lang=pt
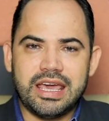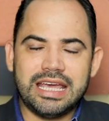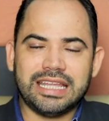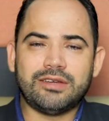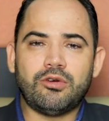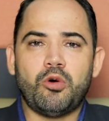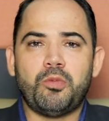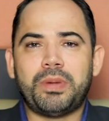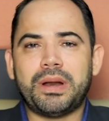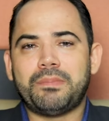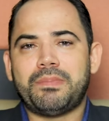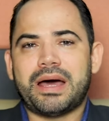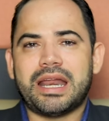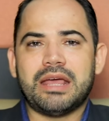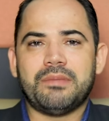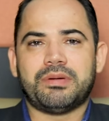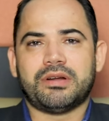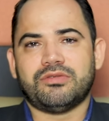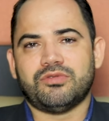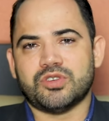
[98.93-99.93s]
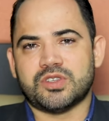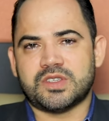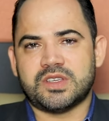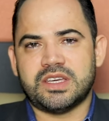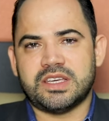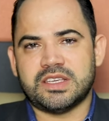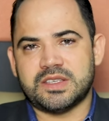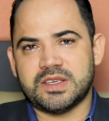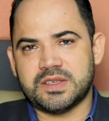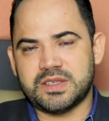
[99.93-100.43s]
Então eu preparei para
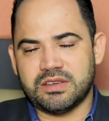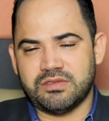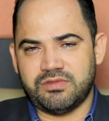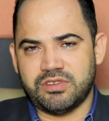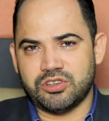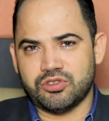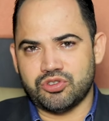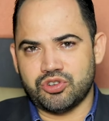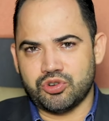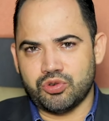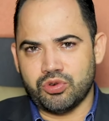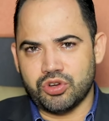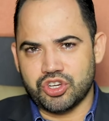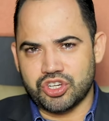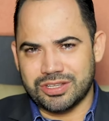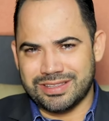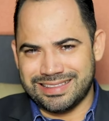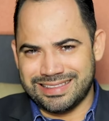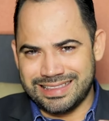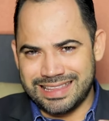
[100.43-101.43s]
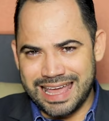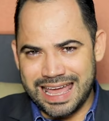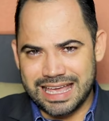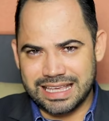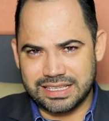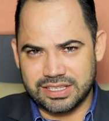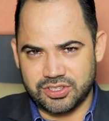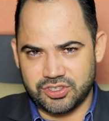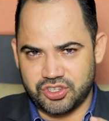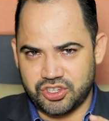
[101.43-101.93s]
vocês nesse vídeo de hoje
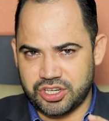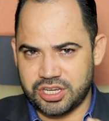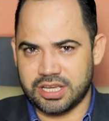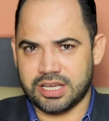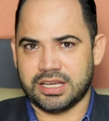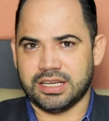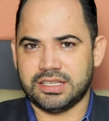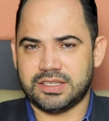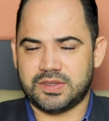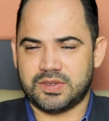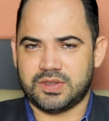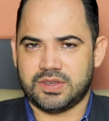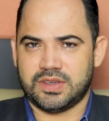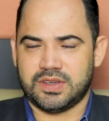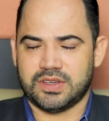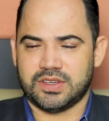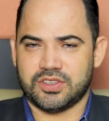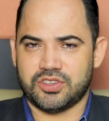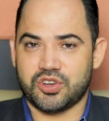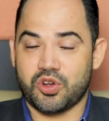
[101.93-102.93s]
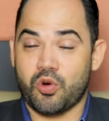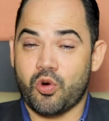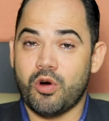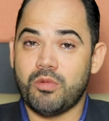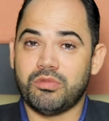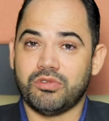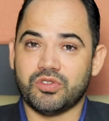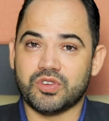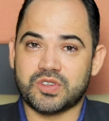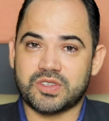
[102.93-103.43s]
10 dicas de
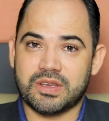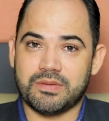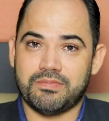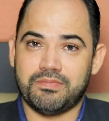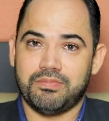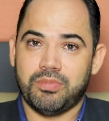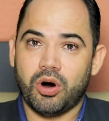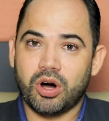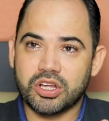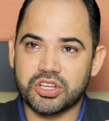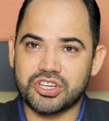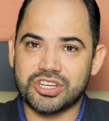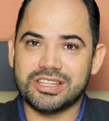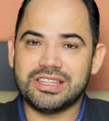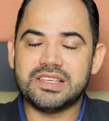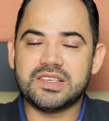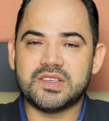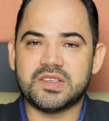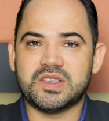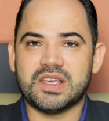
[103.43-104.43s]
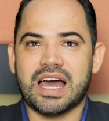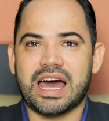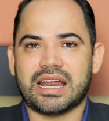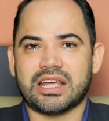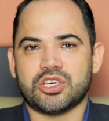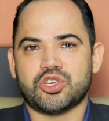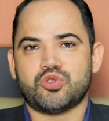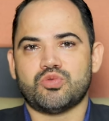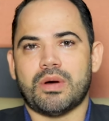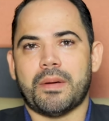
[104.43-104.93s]
como você pode iniciar
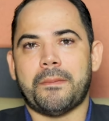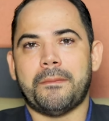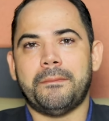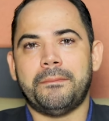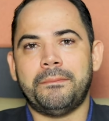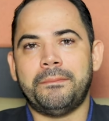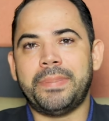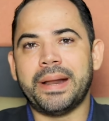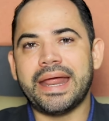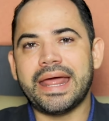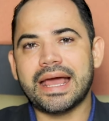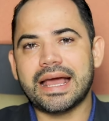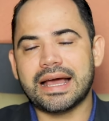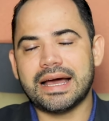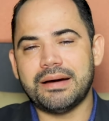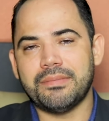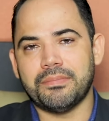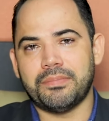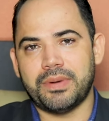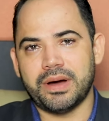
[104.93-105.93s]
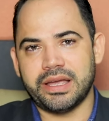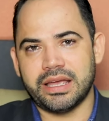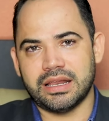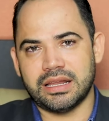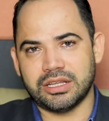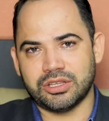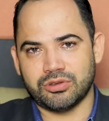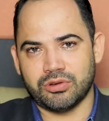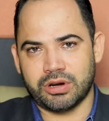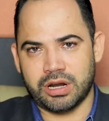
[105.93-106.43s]
a sua pré-campanha
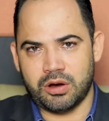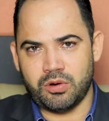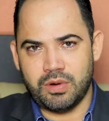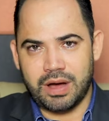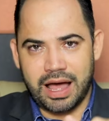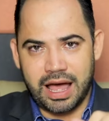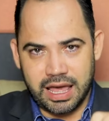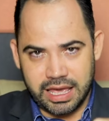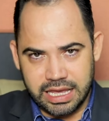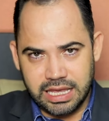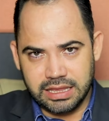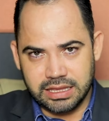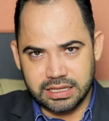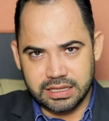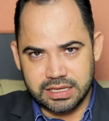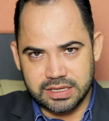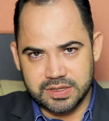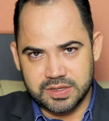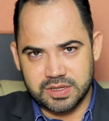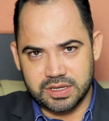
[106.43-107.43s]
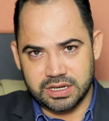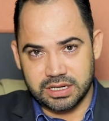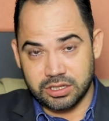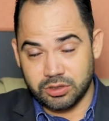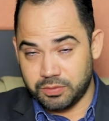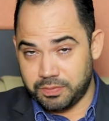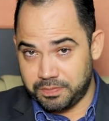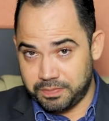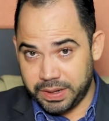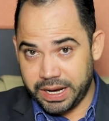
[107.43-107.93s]
eleitoral ainda nesse
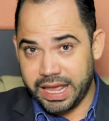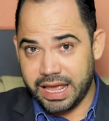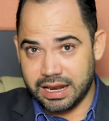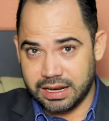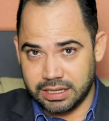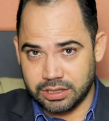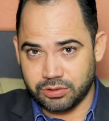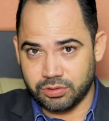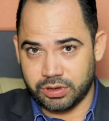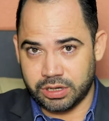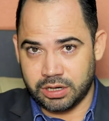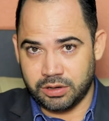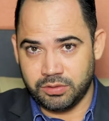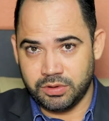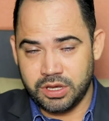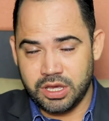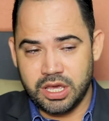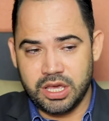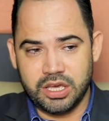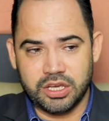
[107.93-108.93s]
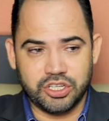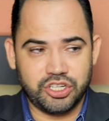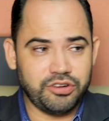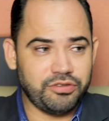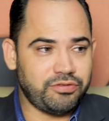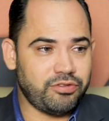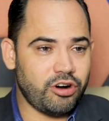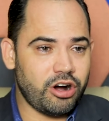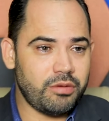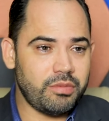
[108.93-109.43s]
ano pré-eleitoral de
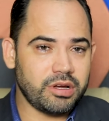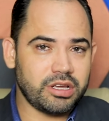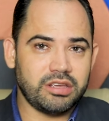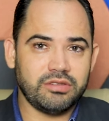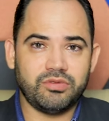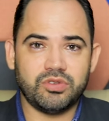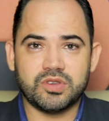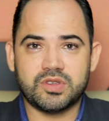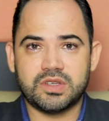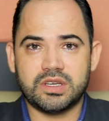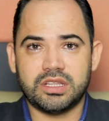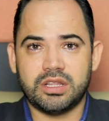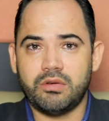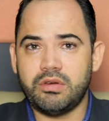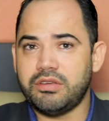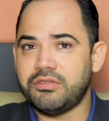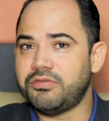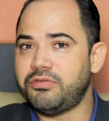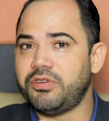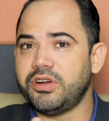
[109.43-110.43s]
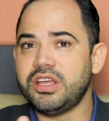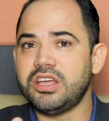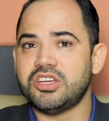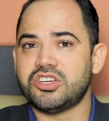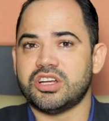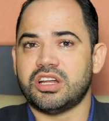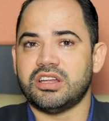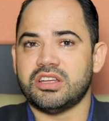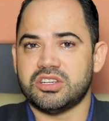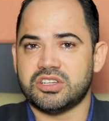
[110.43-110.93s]
forma que você não
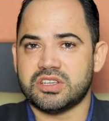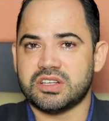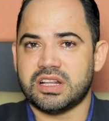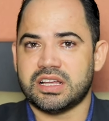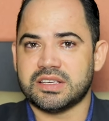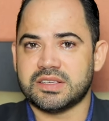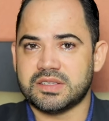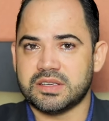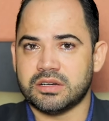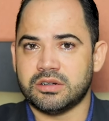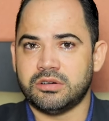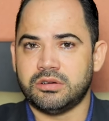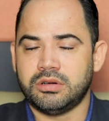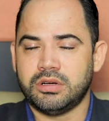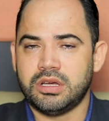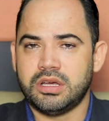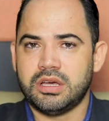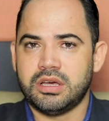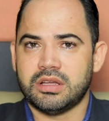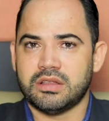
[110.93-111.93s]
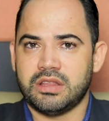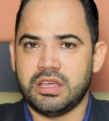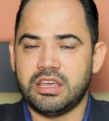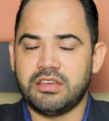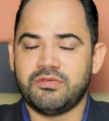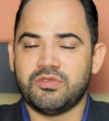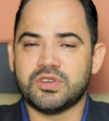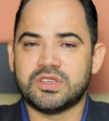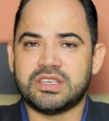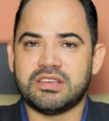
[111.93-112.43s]
infringe a legislação, nem
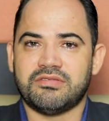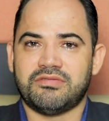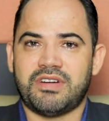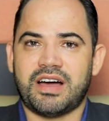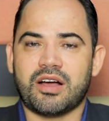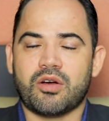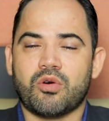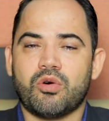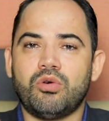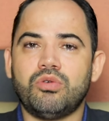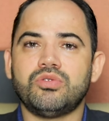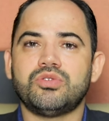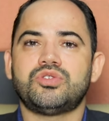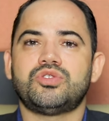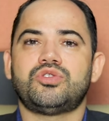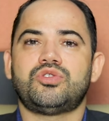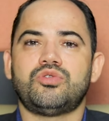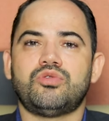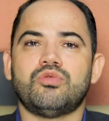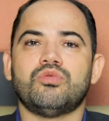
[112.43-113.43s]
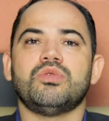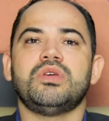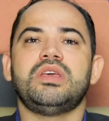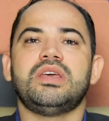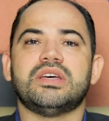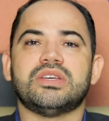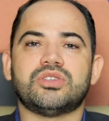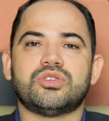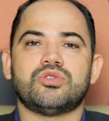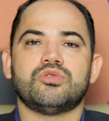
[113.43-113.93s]
que você vá
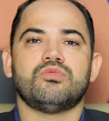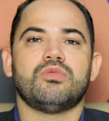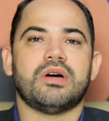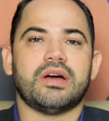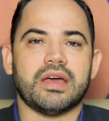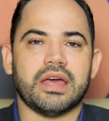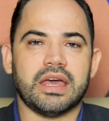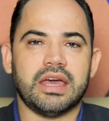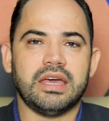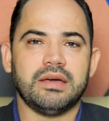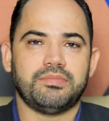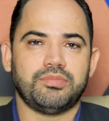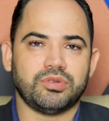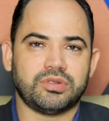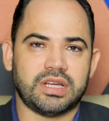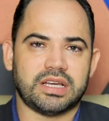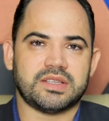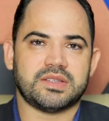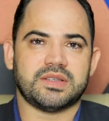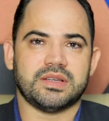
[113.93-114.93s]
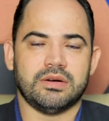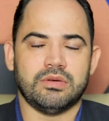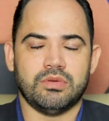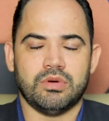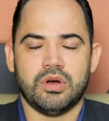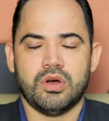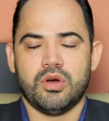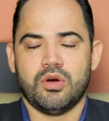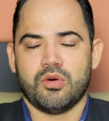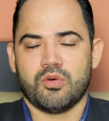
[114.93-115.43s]
construir a sua
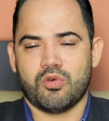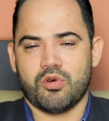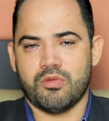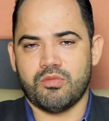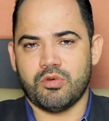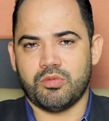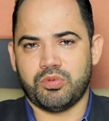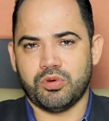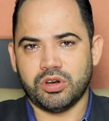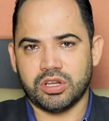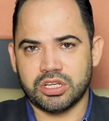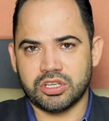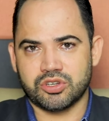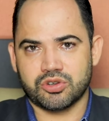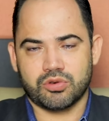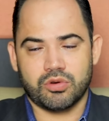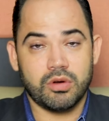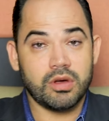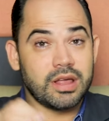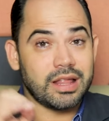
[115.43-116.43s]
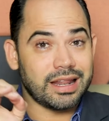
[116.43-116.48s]
reputação como político.